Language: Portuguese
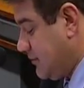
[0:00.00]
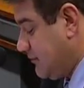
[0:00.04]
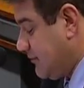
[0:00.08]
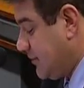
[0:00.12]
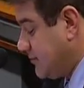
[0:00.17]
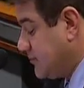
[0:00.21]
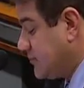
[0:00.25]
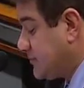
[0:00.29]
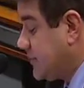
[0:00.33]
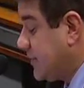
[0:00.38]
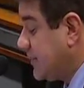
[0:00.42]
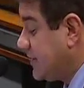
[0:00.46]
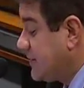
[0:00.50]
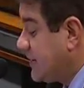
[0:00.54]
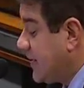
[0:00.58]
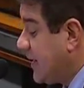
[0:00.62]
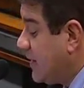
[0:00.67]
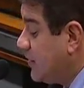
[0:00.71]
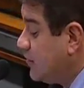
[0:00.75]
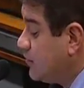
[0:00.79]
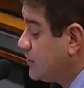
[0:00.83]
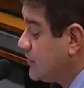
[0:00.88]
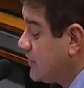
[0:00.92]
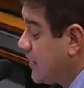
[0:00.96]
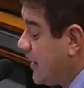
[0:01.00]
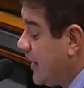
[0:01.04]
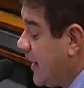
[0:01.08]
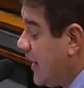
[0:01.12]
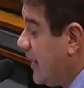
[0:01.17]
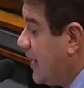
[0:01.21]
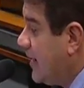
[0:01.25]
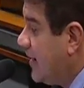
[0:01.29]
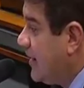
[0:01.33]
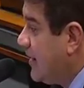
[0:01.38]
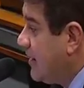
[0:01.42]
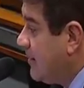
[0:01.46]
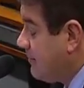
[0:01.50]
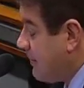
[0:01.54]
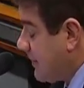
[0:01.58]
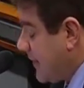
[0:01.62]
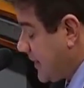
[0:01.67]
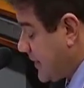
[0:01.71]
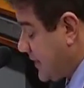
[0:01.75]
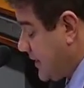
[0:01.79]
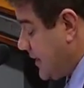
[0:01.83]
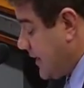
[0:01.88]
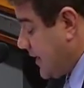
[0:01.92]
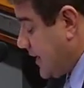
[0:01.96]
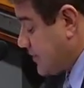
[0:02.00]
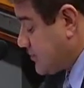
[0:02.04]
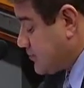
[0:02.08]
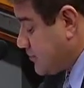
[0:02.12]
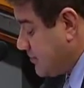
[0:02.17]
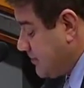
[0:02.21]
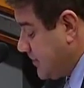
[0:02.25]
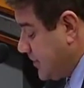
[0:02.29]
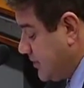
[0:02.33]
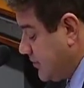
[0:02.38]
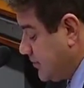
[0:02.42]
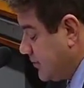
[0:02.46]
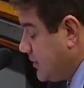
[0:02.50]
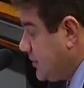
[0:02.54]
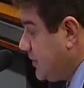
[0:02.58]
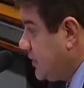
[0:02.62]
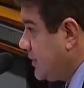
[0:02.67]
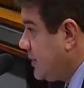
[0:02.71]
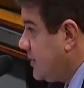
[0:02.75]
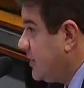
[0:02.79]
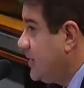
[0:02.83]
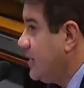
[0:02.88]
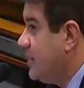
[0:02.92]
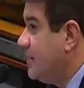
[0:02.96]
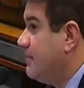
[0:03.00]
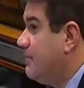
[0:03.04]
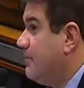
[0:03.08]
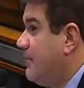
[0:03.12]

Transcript: Vamos tentar lutar para que haja uma melhoria,